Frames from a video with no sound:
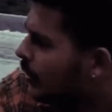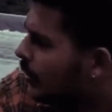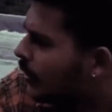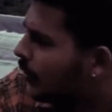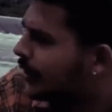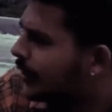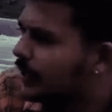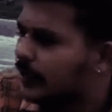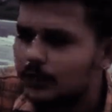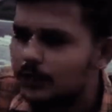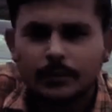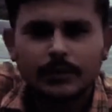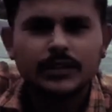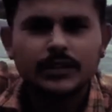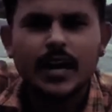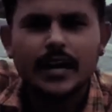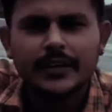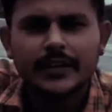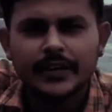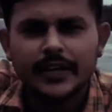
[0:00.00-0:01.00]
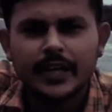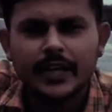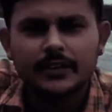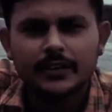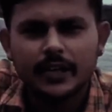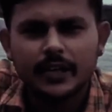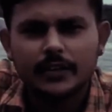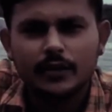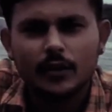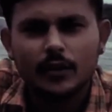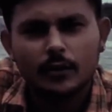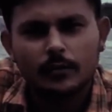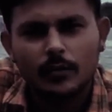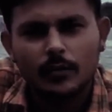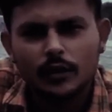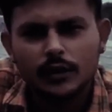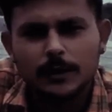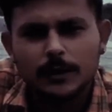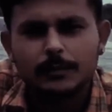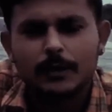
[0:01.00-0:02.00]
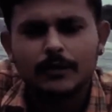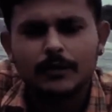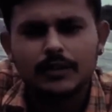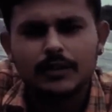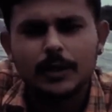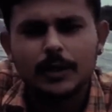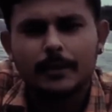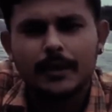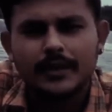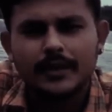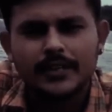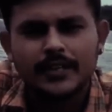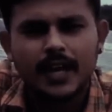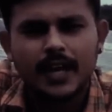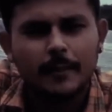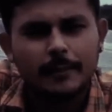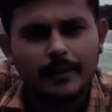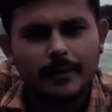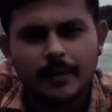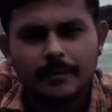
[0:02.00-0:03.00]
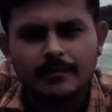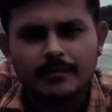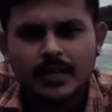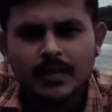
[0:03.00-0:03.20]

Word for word: और ये इस मंदाग्नि का तट और बहुत ही पवित्र पानी यहाँ पर